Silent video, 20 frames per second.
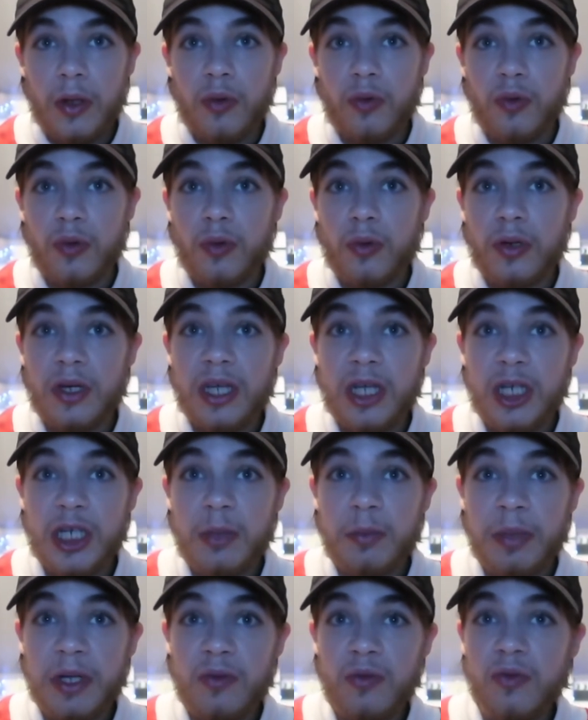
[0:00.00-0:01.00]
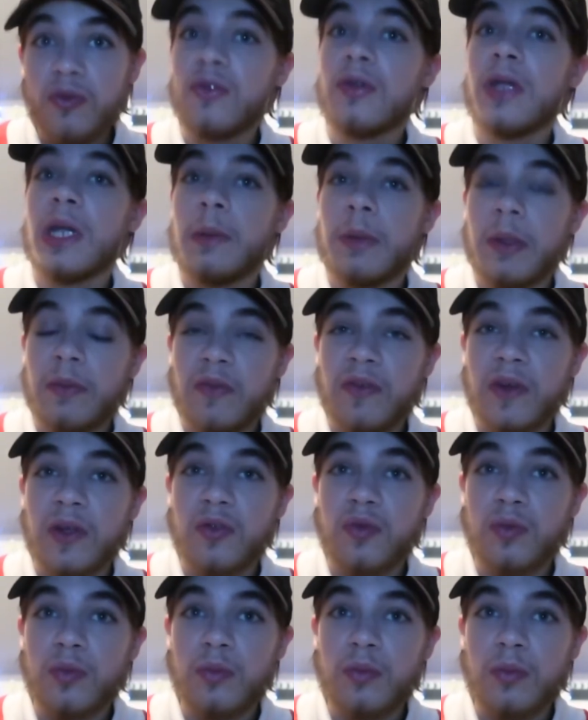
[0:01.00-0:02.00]
donc on réagit pas tous de la même
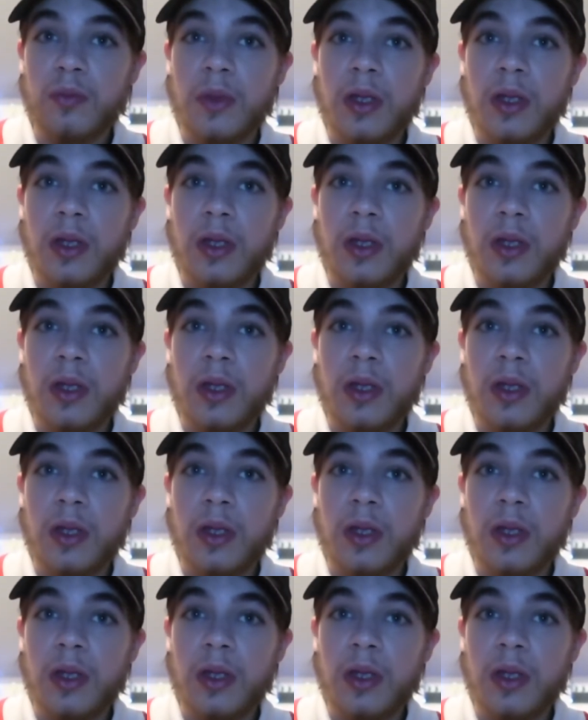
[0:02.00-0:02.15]
façon.